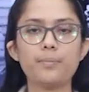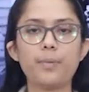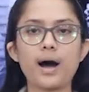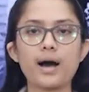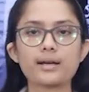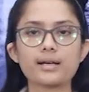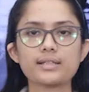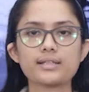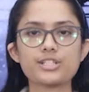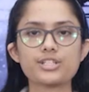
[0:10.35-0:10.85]

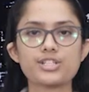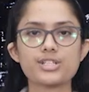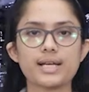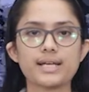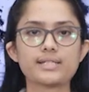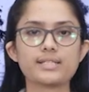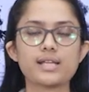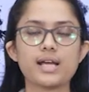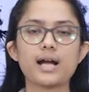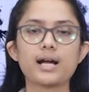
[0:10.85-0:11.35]

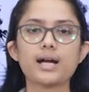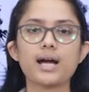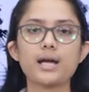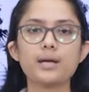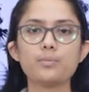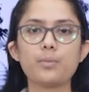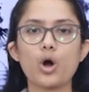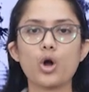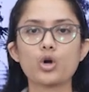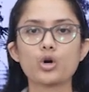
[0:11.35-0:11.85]
বাংলাদেশের
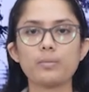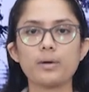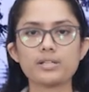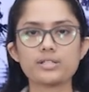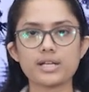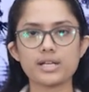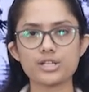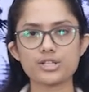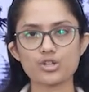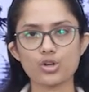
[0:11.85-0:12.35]
ঢাকার
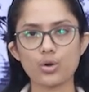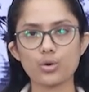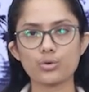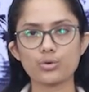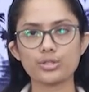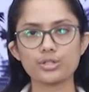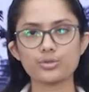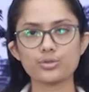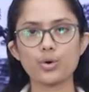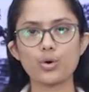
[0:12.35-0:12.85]
বঙ্গবাজারে
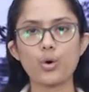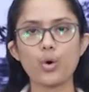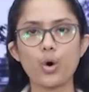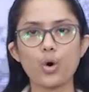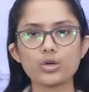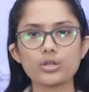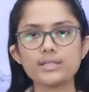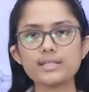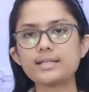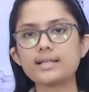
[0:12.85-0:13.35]
সংঘটিত
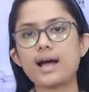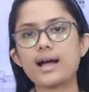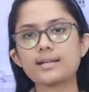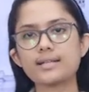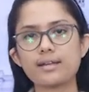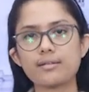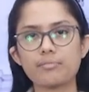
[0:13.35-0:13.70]
অগ্নিকাণ্ডে